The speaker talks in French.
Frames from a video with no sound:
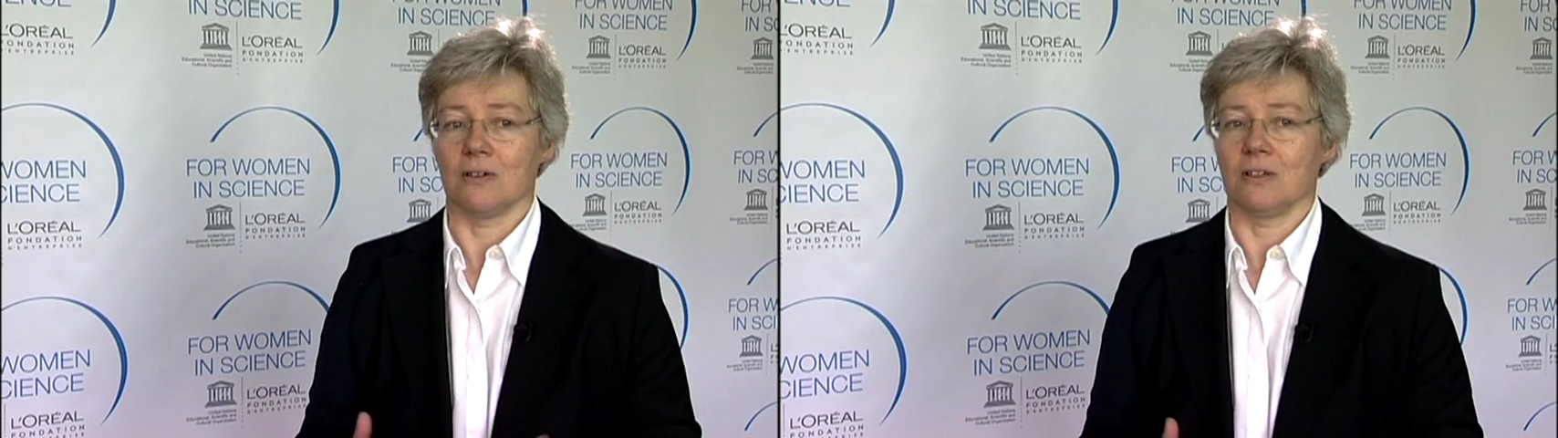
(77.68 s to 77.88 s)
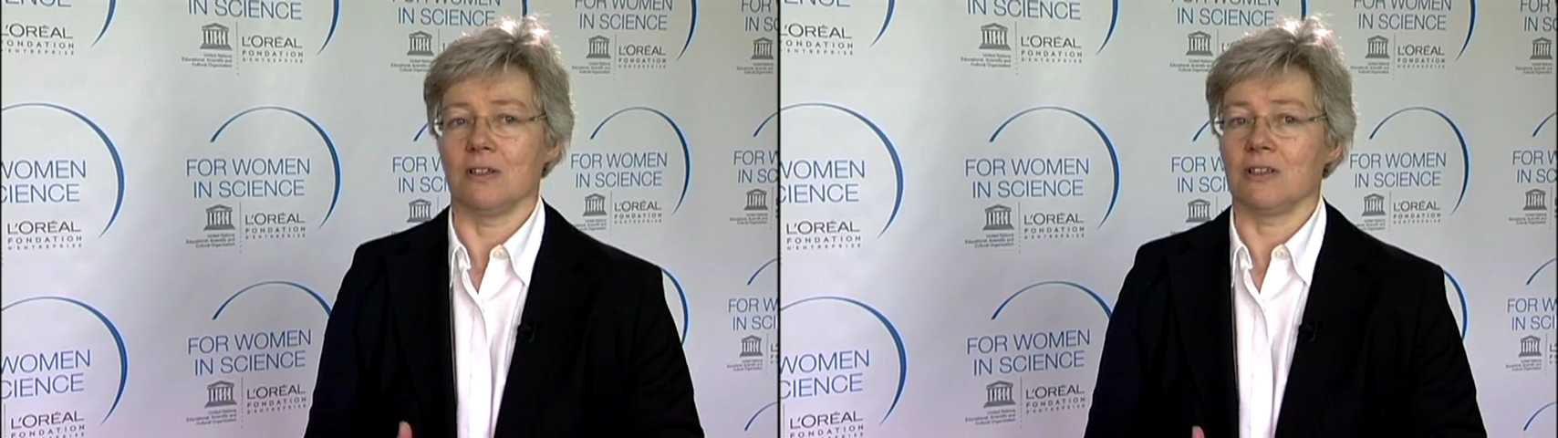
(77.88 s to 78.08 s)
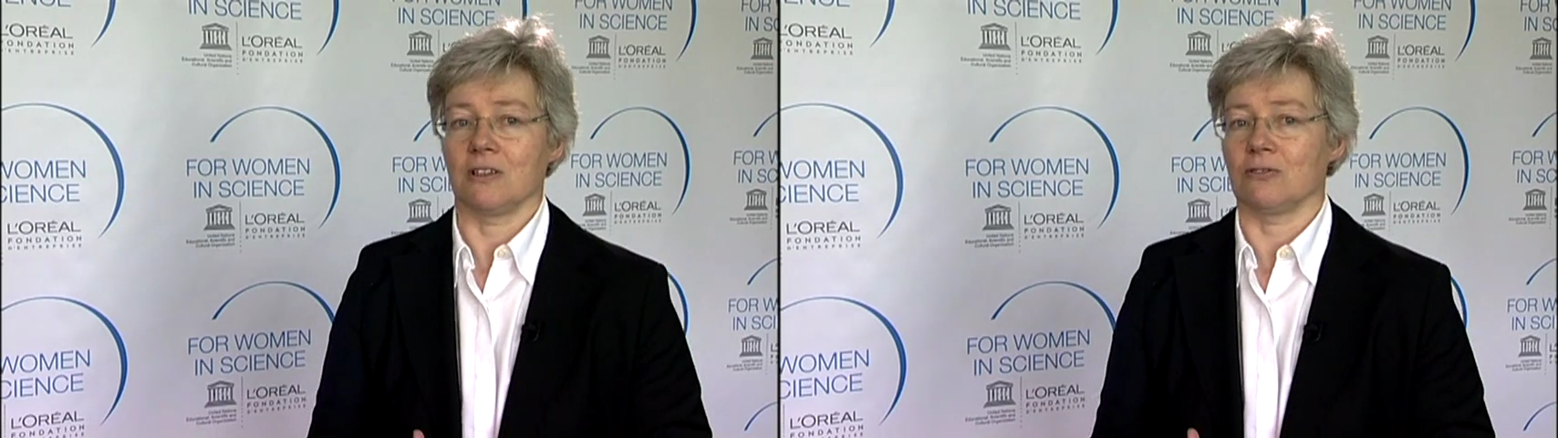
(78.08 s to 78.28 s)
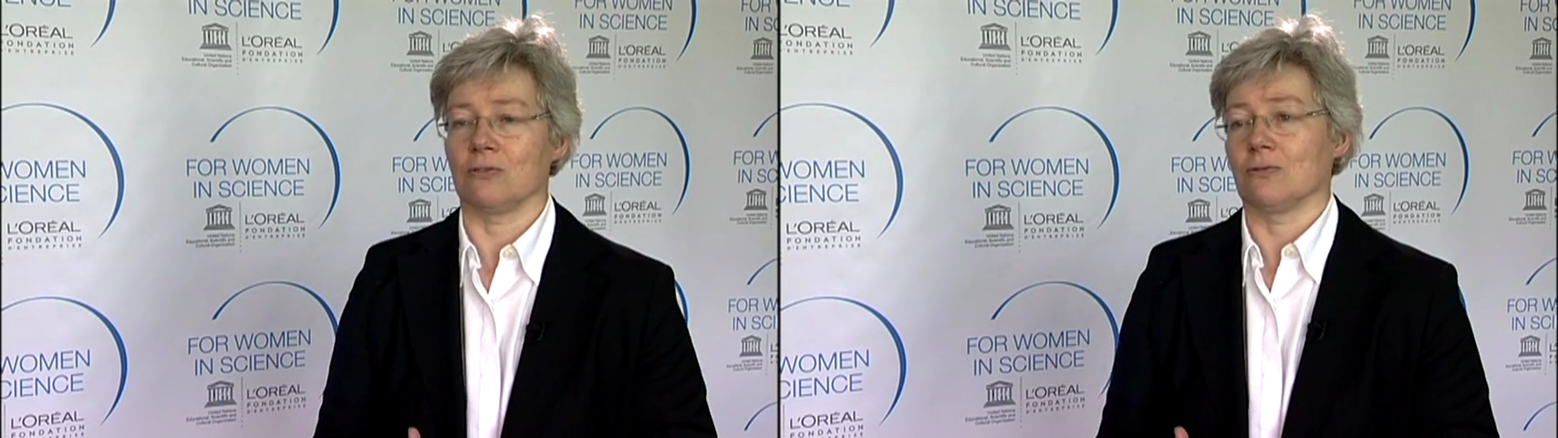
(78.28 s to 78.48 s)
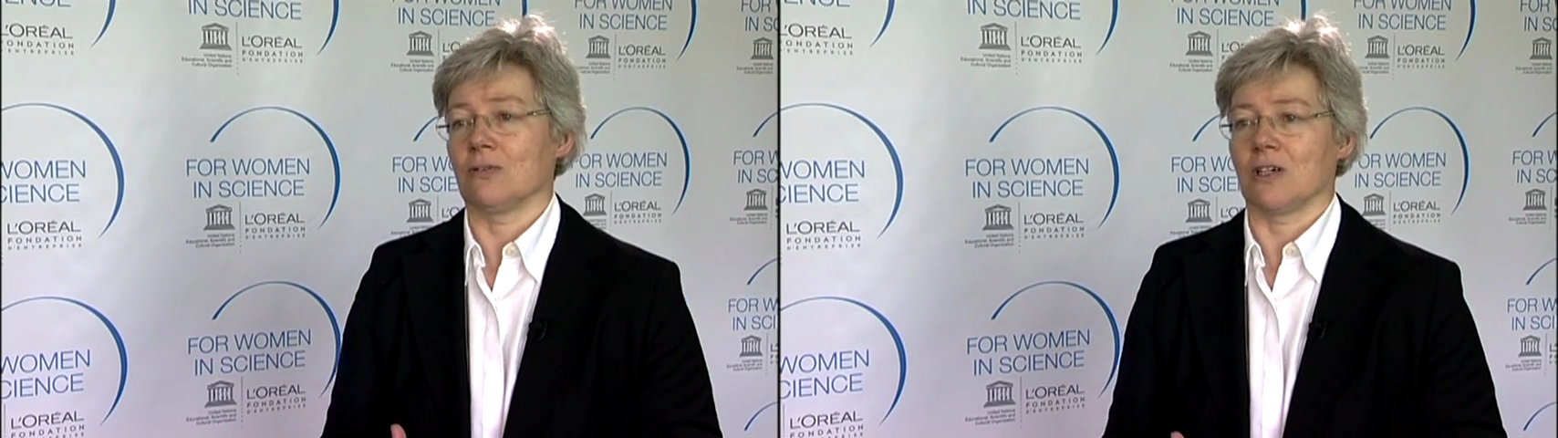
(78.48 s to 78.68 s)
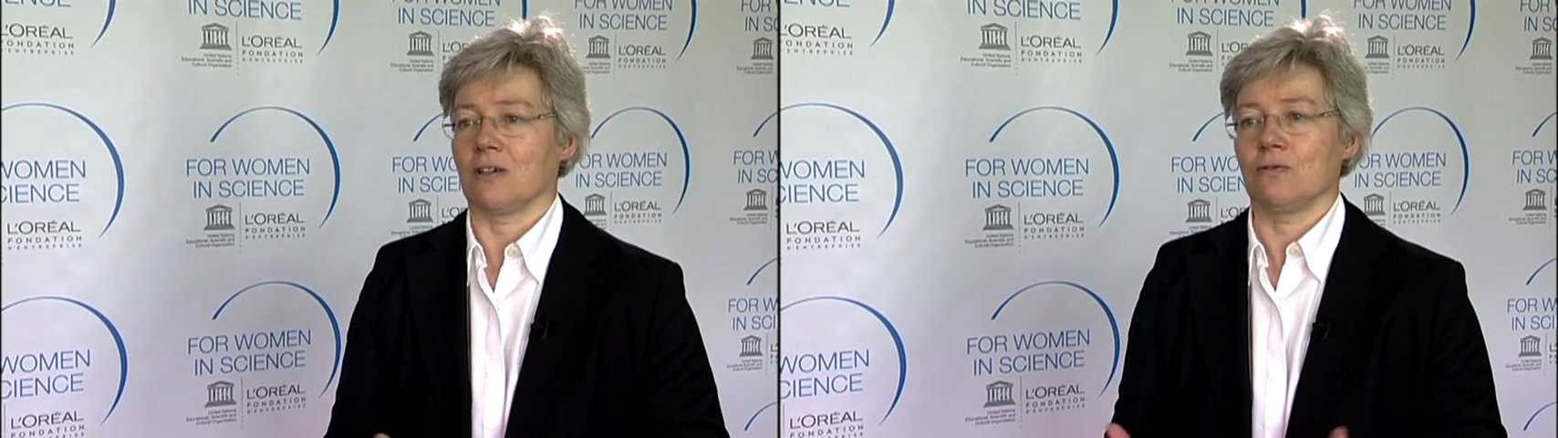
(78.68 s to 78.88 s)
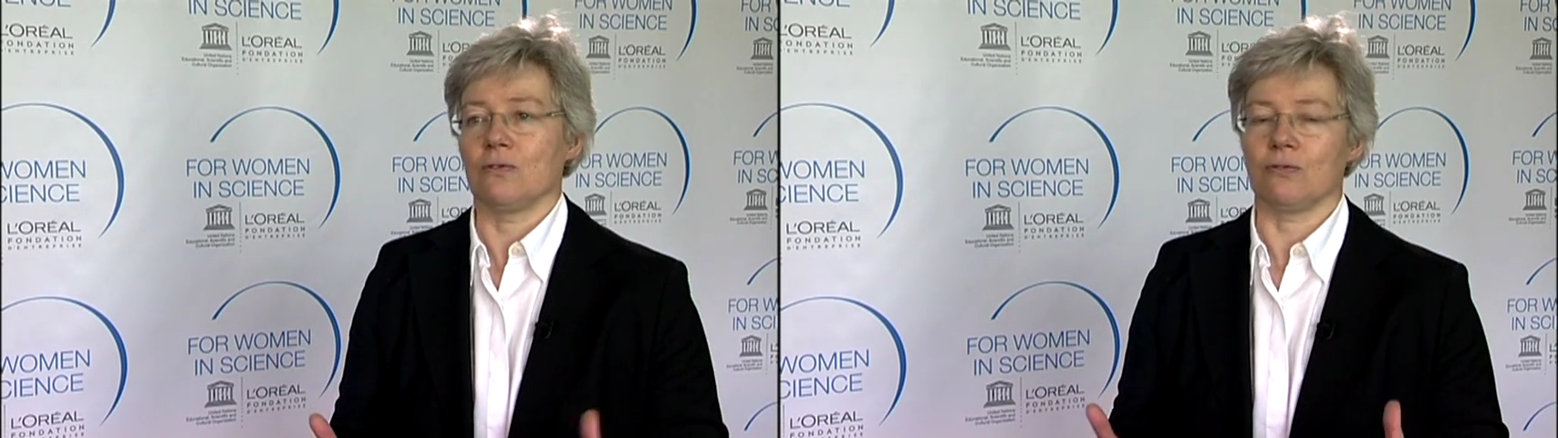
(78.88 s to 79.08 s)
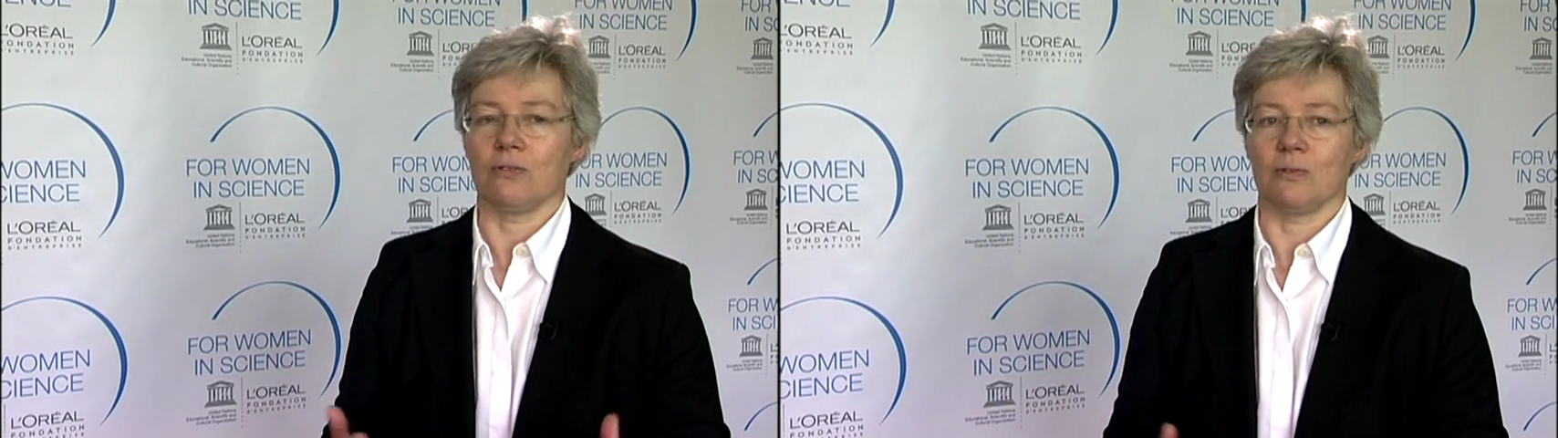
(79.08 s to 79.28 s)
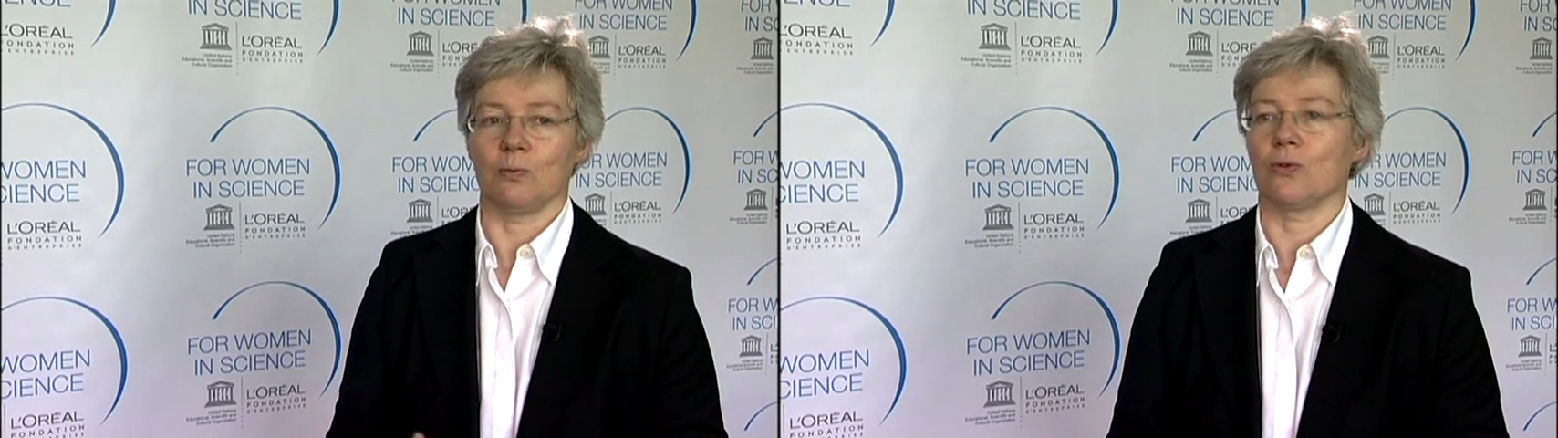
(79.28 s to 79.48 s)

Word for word: les questions arrivent tout de suite.